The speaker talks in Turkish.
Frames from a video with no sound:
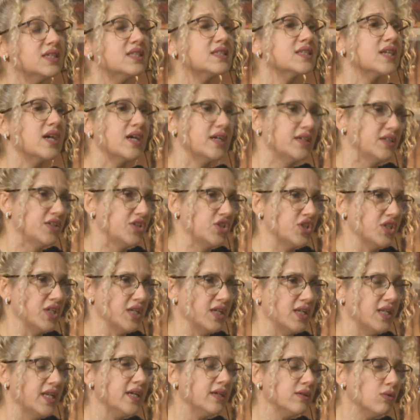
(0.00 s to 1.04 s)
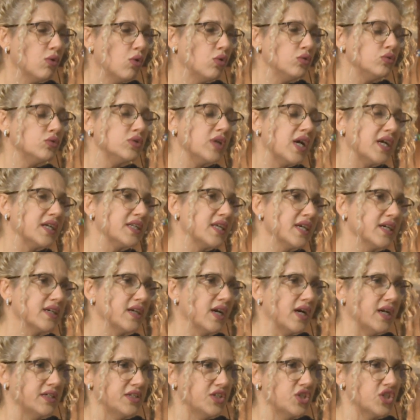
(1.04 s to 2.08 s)
kız kardeşiyle onun erkek
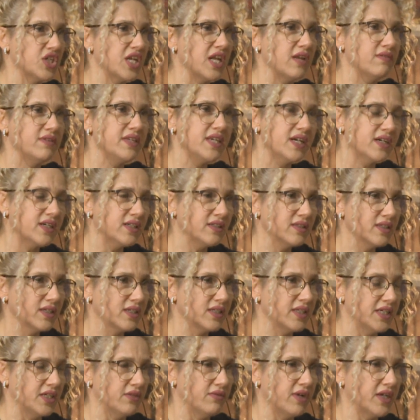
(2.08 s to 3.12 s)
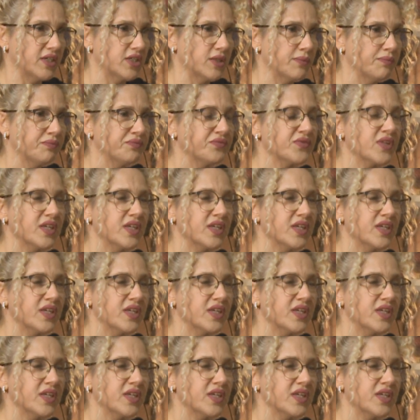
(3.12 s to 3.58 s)
kardeşiyle yakınlıkları var.